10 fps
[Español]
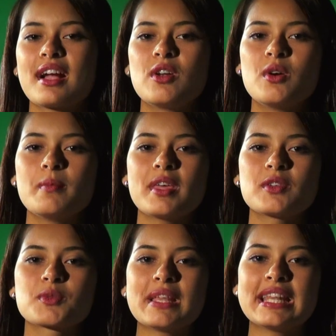Colombia
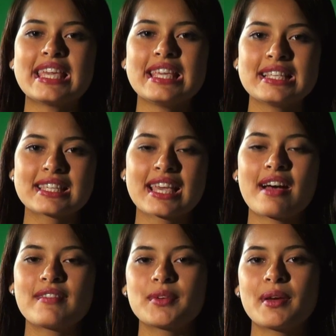2015
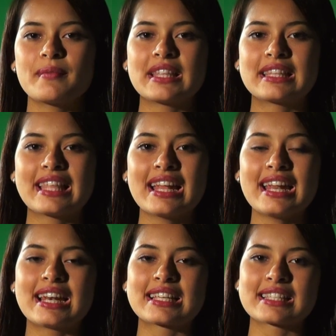abre una
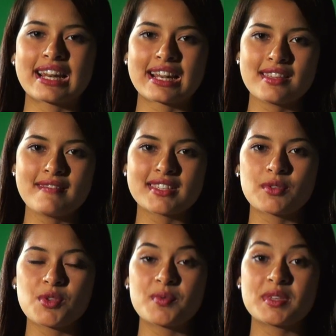ventana a las narrativas
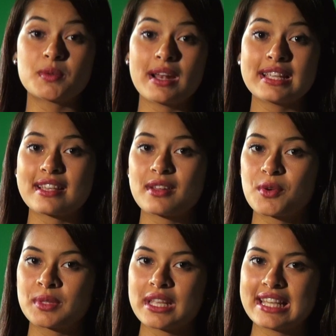audiovisuales del
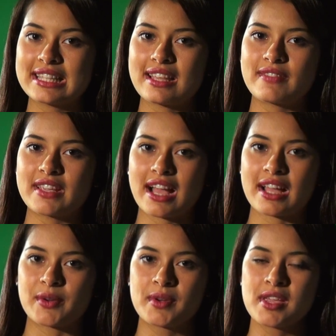continente
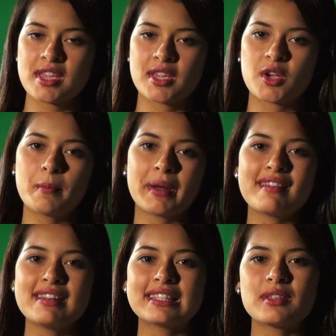africano,
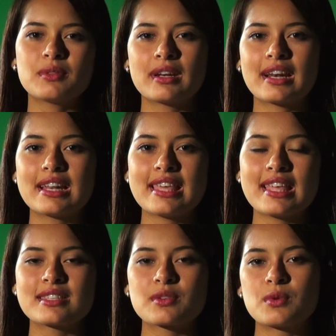incomparable tanto en
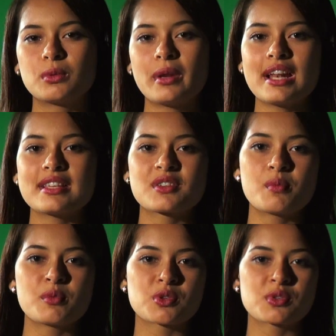realidades culturales
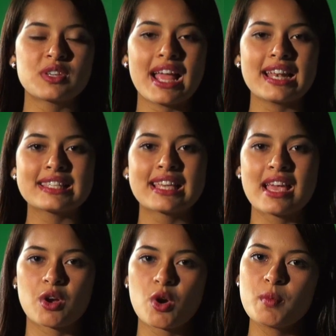como sociales,
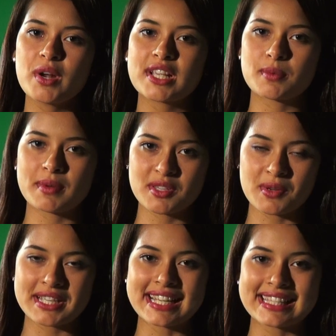como en
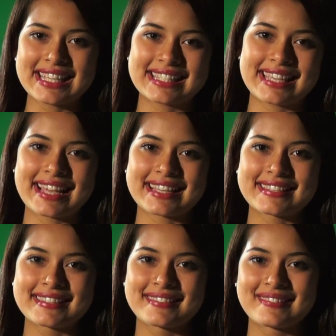expresiones artísticas.